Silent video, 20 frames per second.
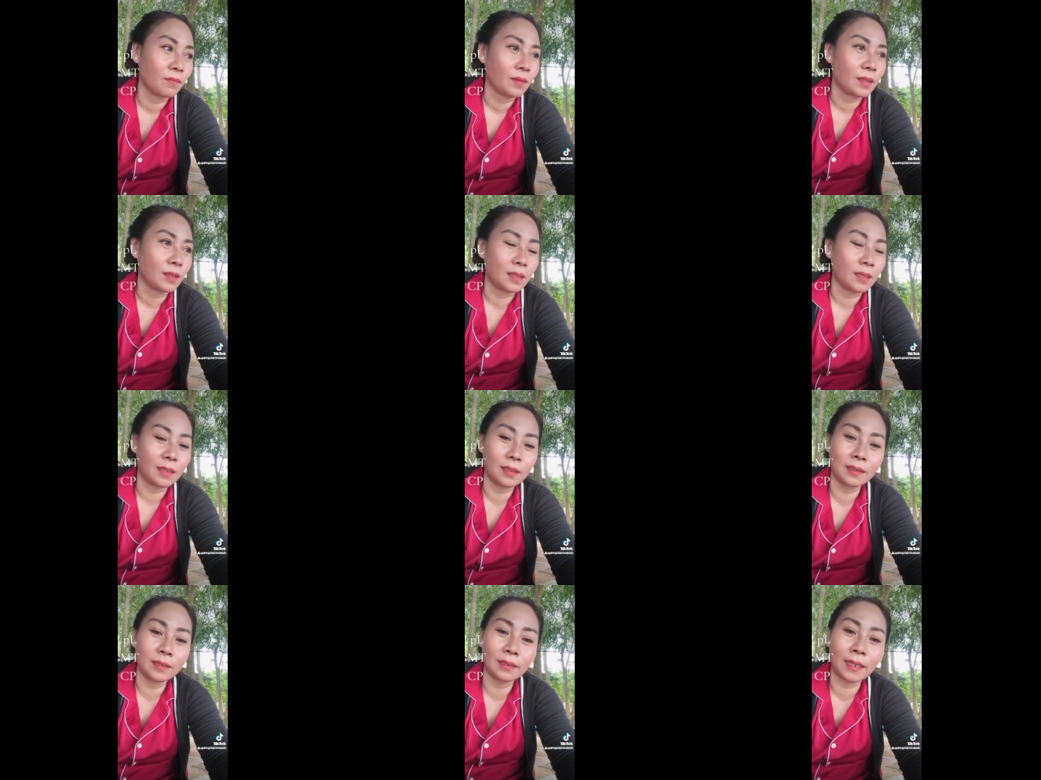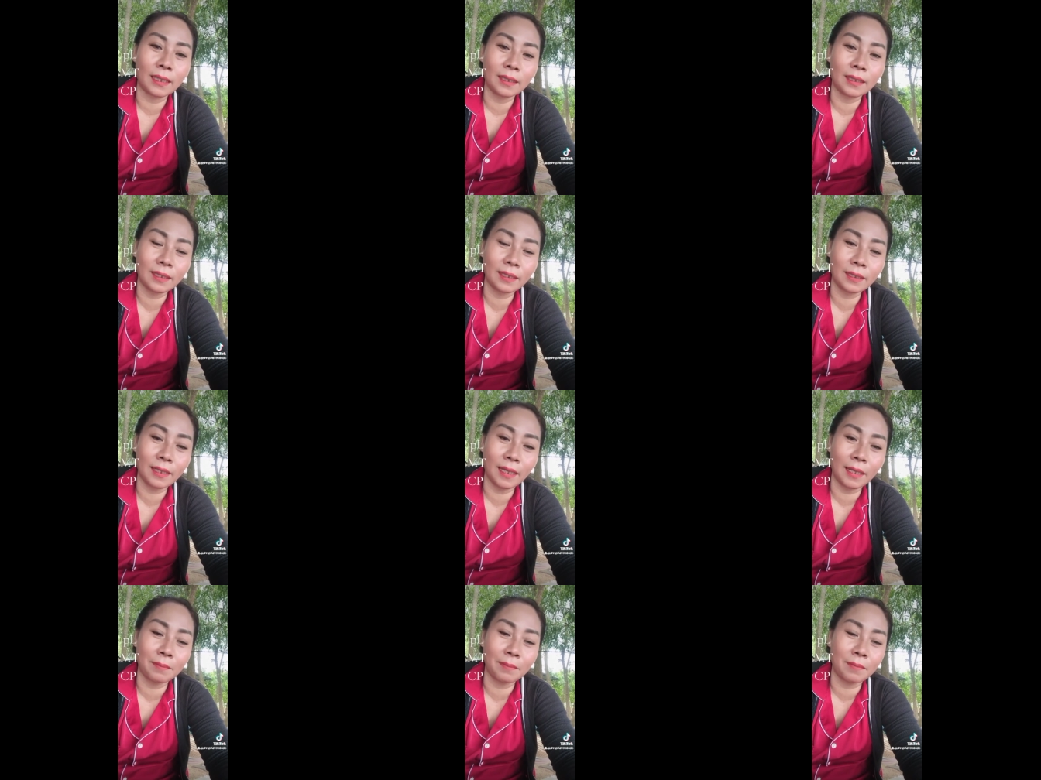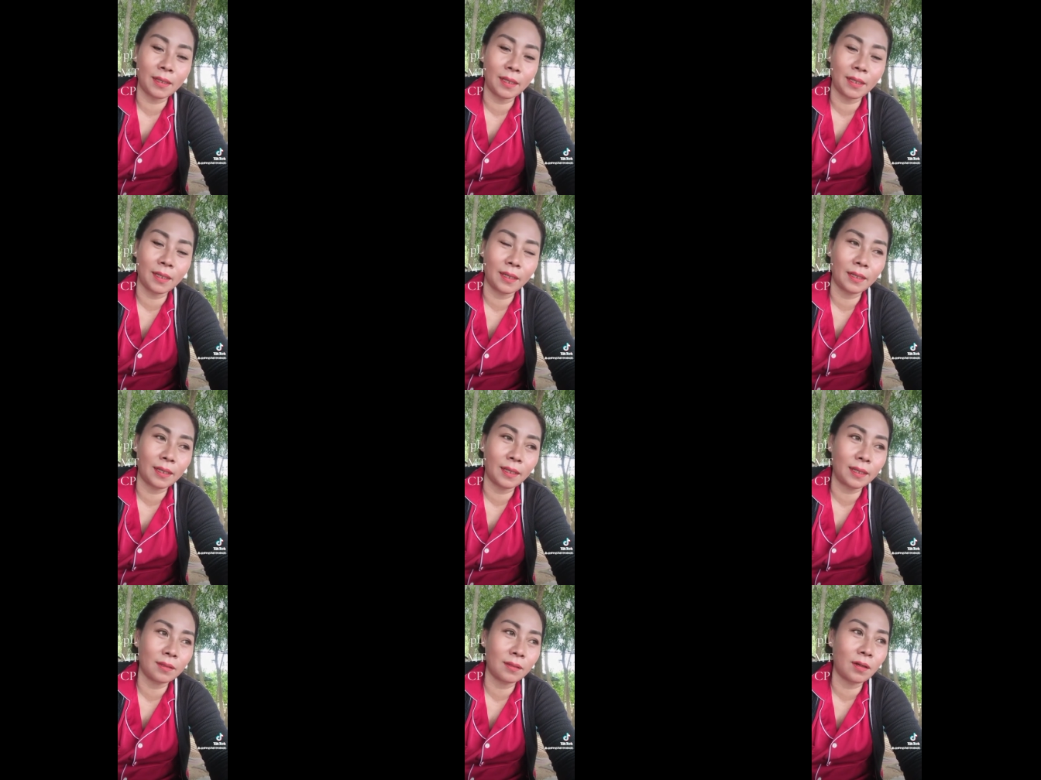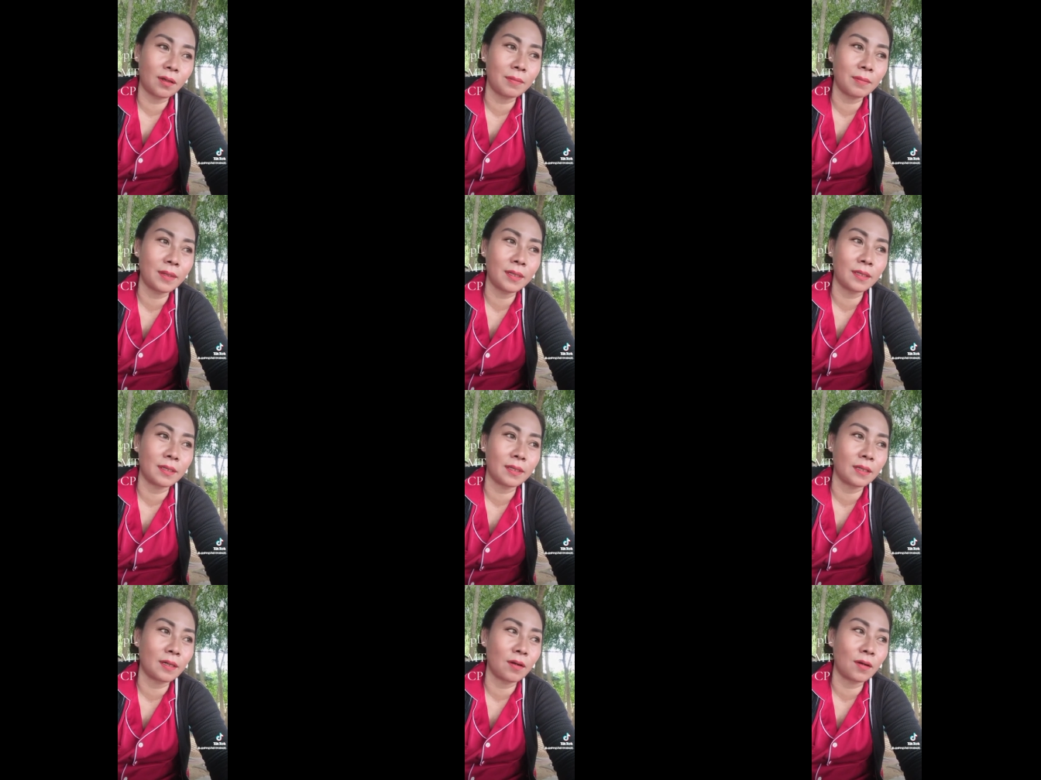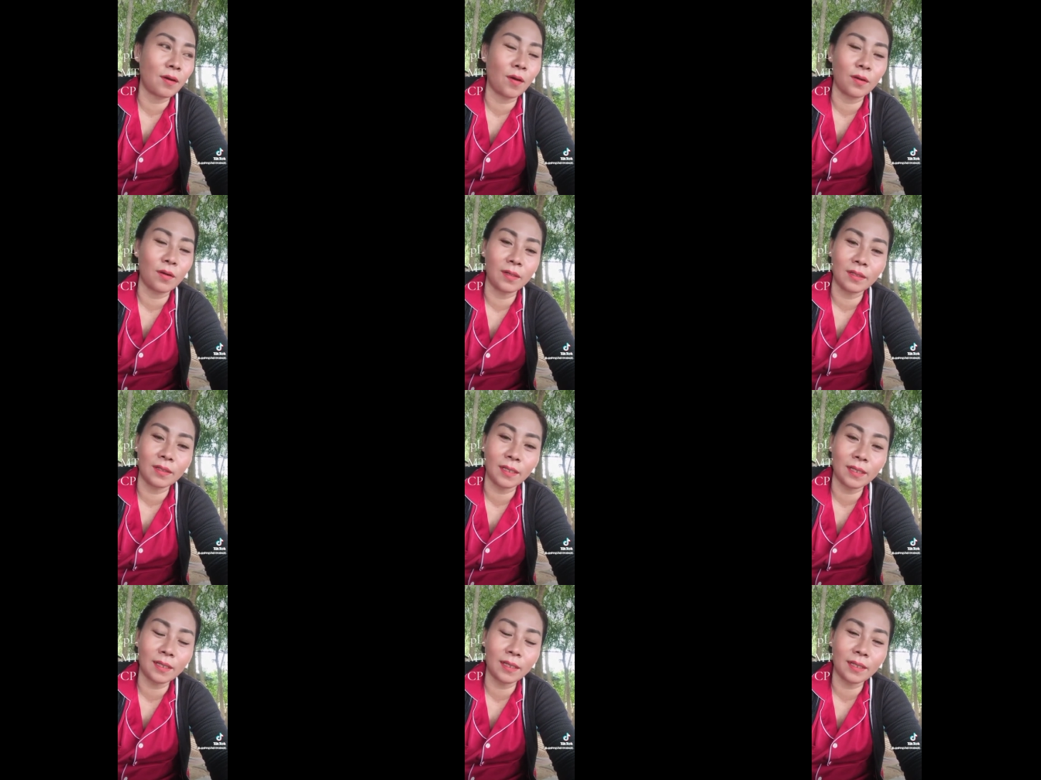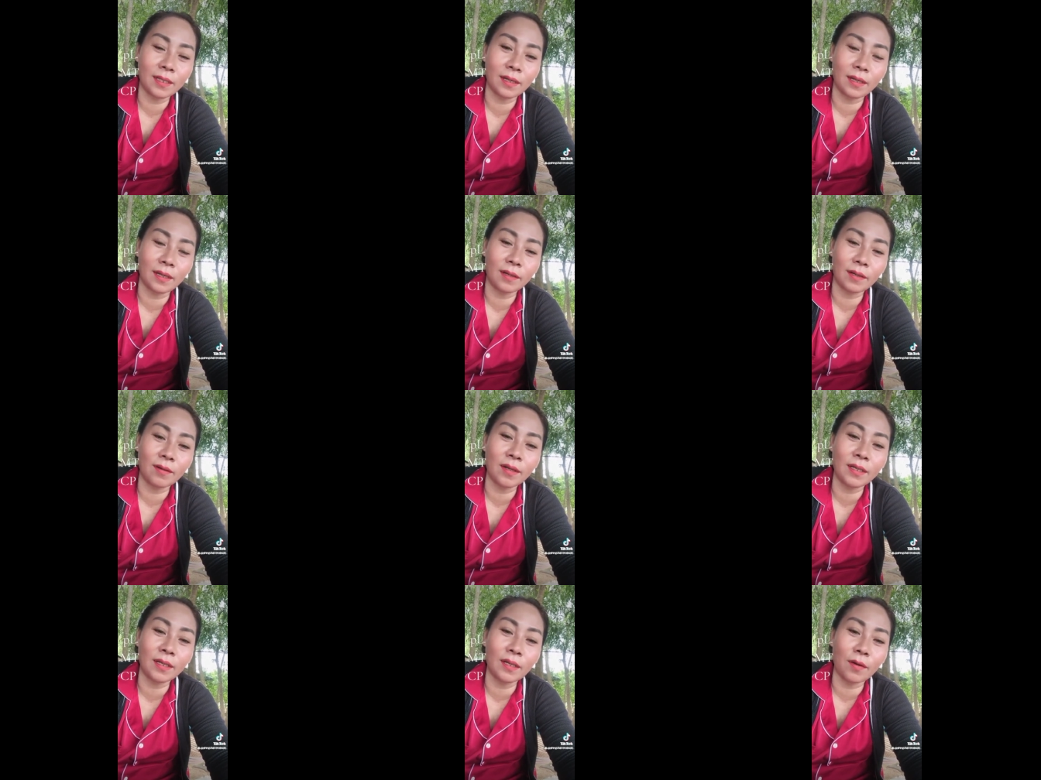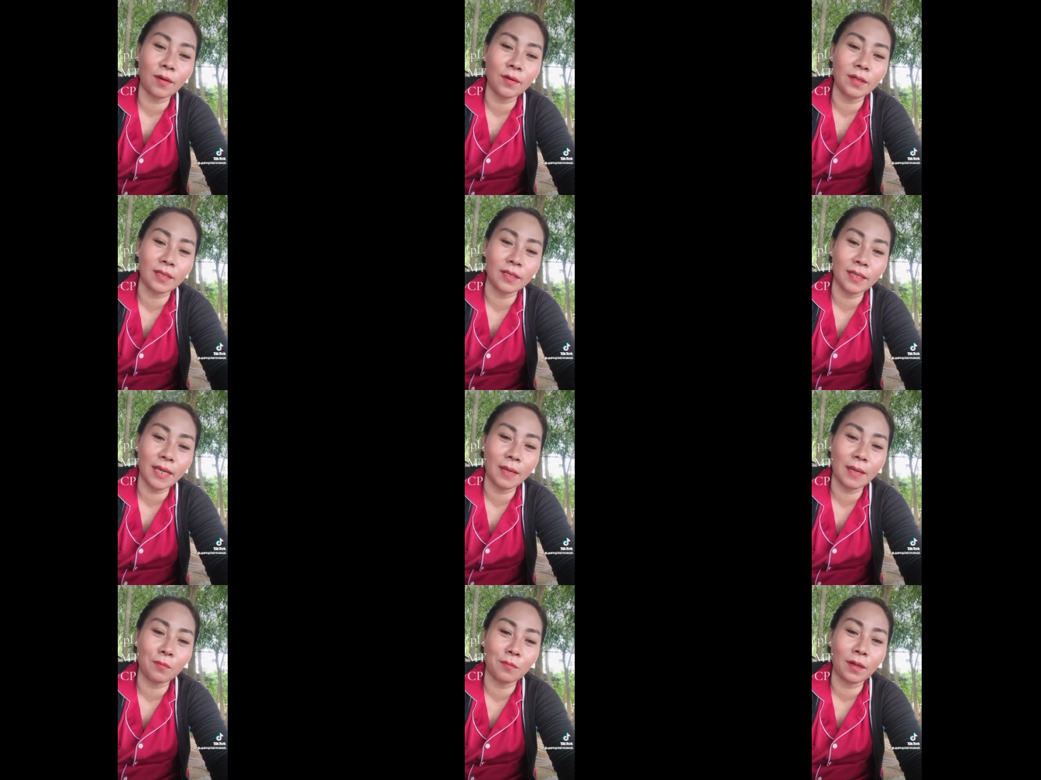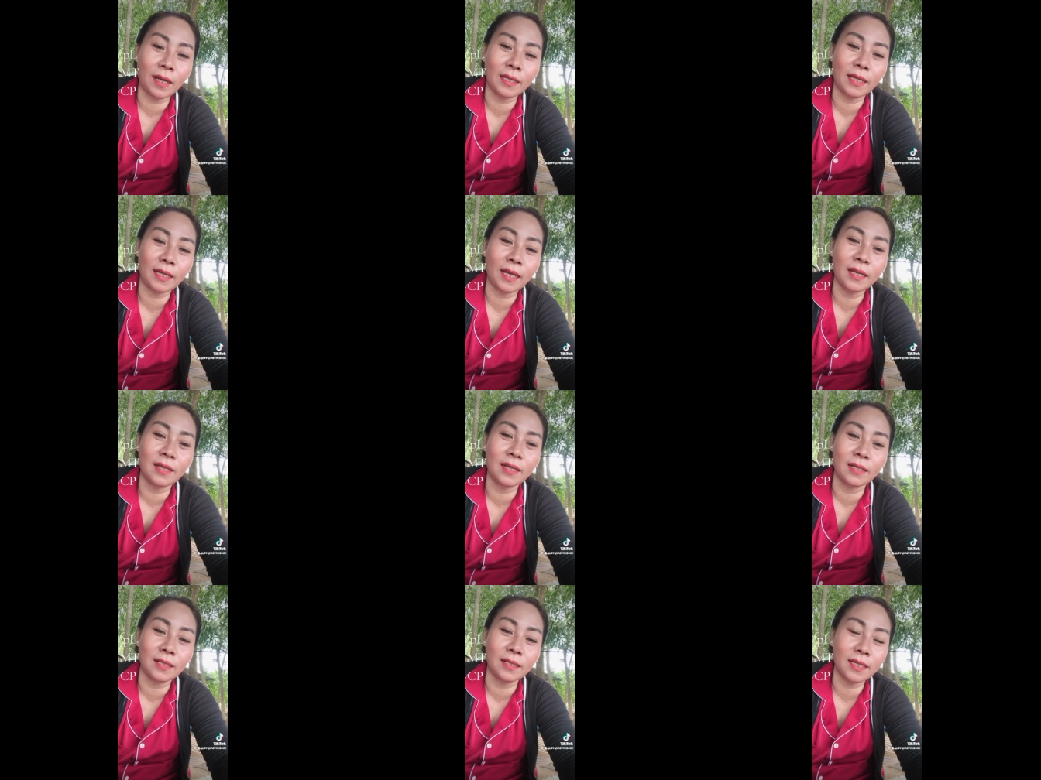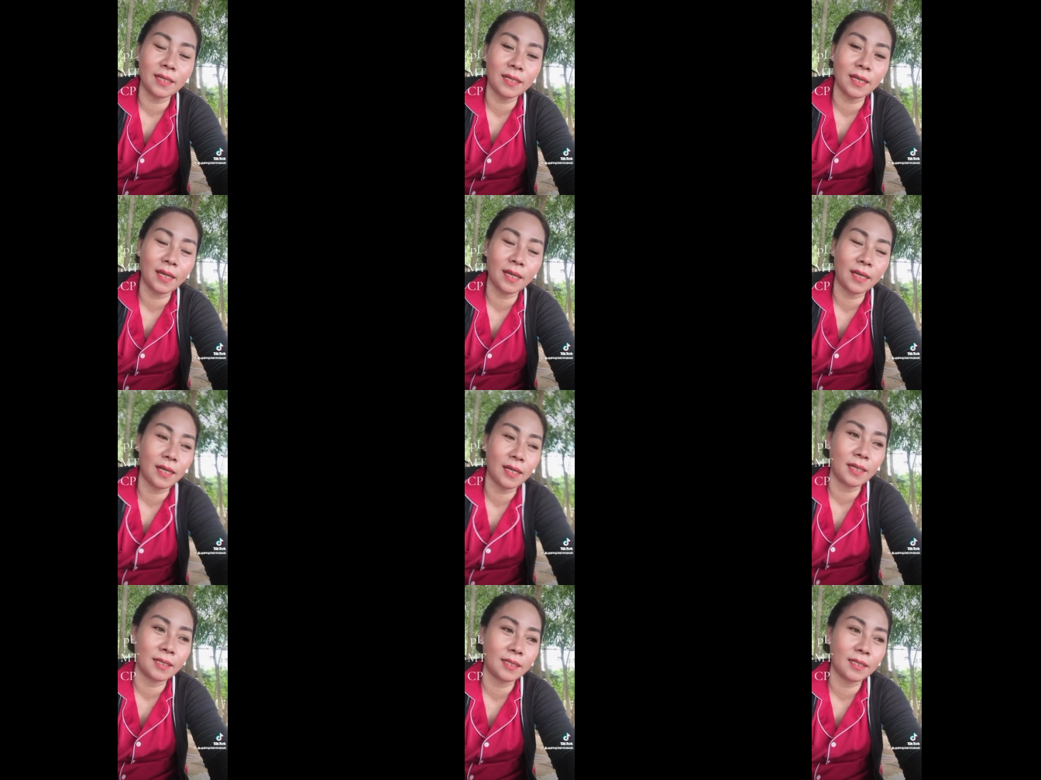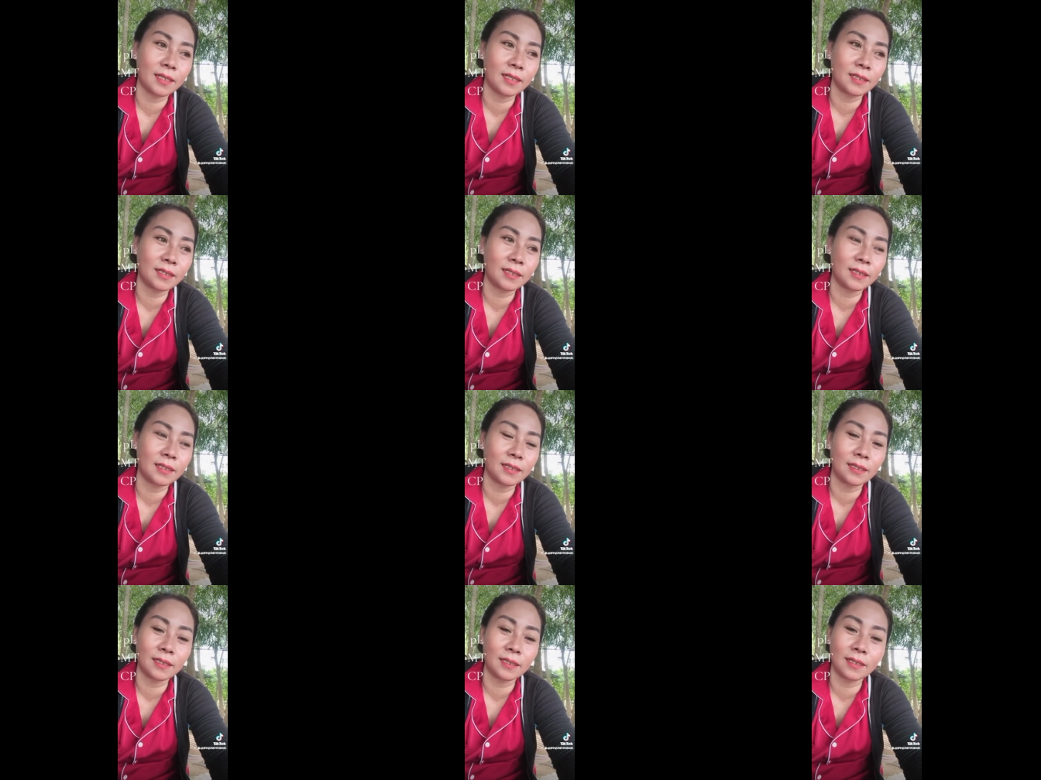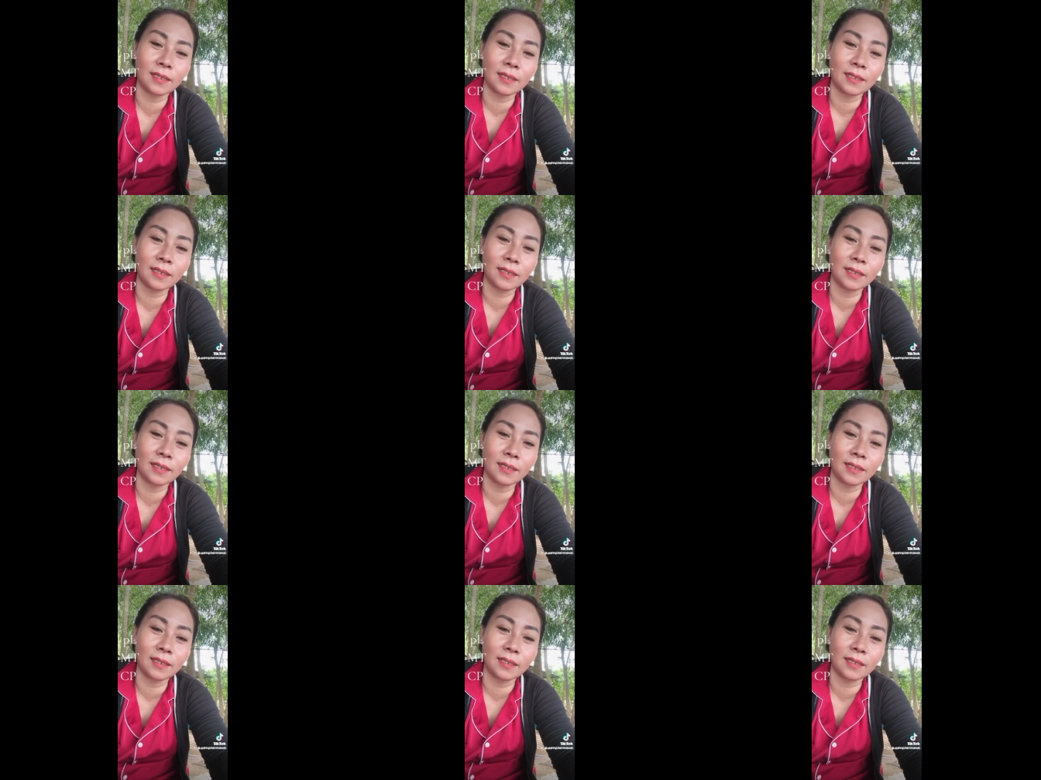ừ, anh ơi em mà anh có biết được có coi được cái ờ, có kết nối được với em hoặc anh thấy được cái ờ, ờ,